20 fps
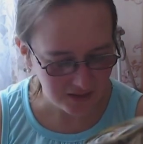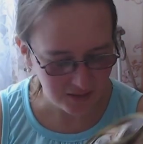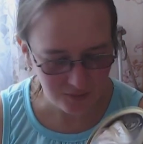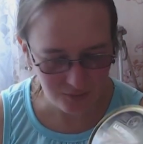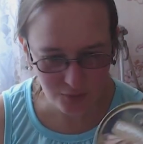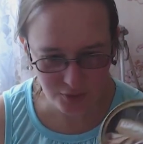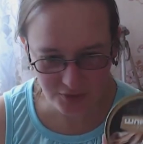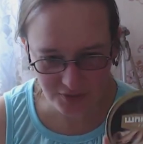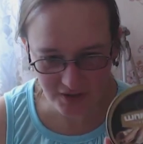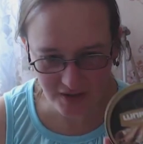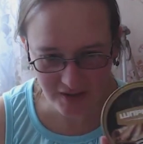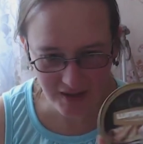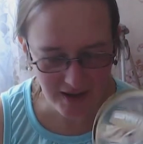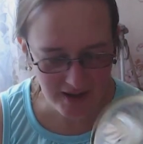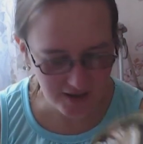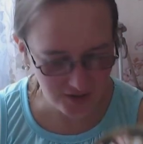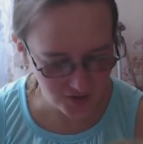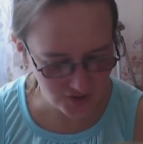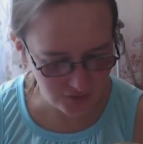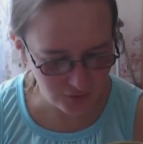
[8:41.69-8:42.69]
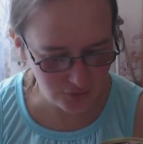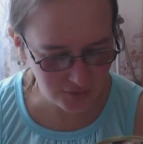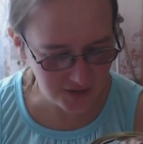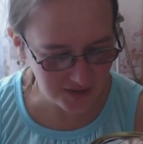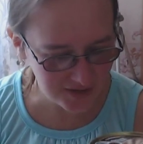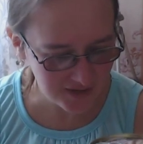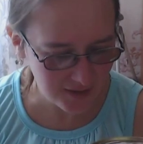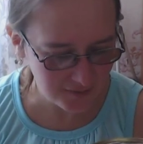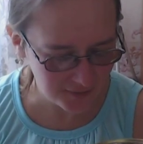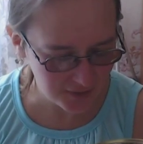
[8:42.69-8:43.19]
вот такая же, ну
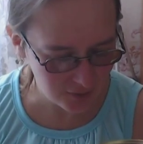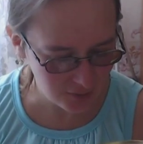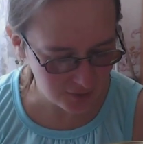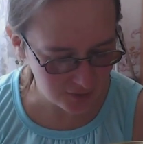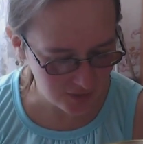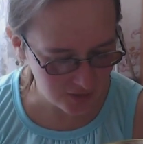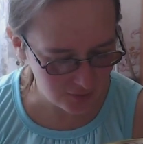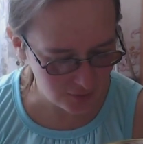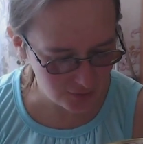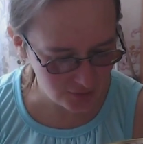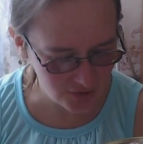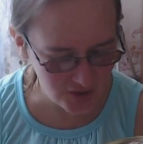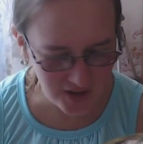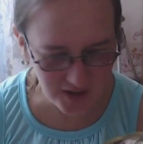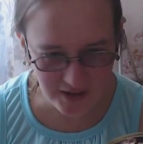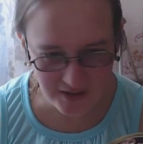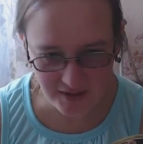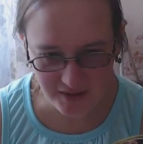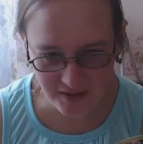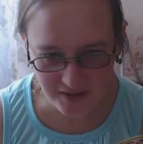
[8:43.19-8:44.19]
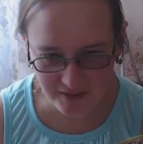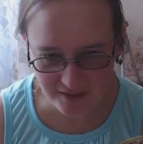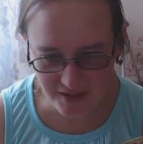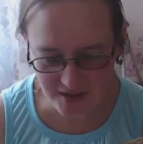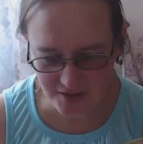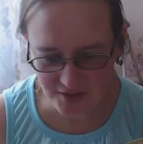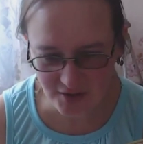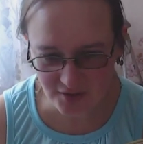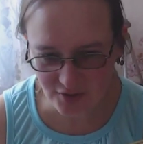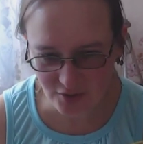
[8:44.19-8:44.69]
состав такой хороший, а, и
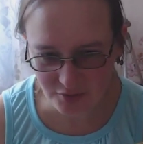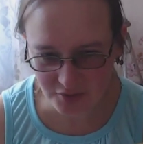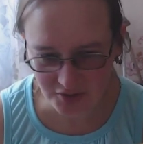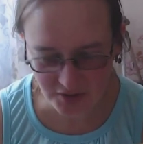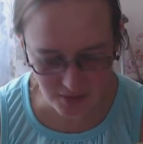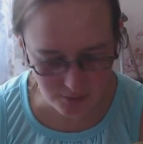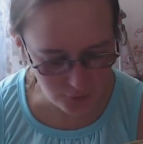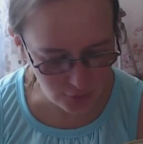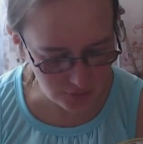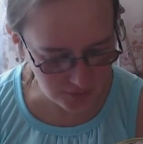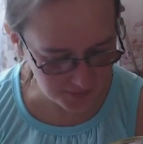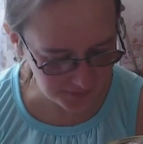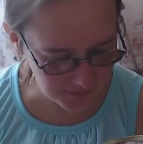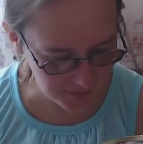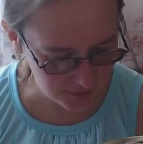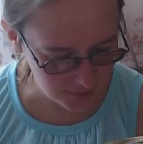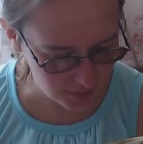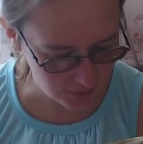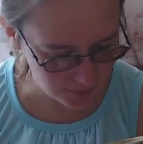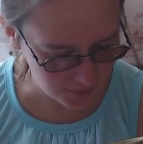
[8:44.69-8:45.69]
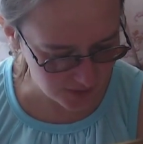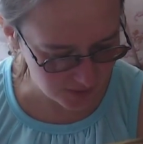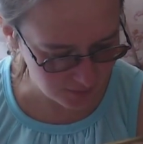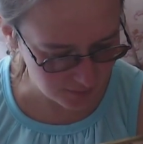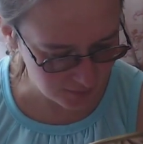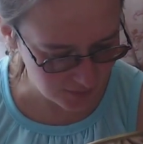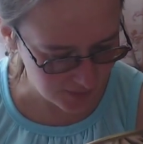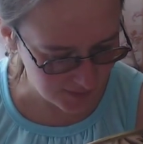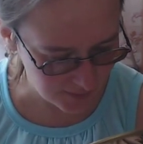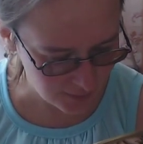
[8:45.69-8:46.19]
разница у них там что-то в 20 рублей
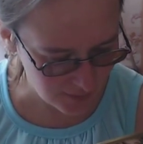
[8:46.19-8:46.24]
была.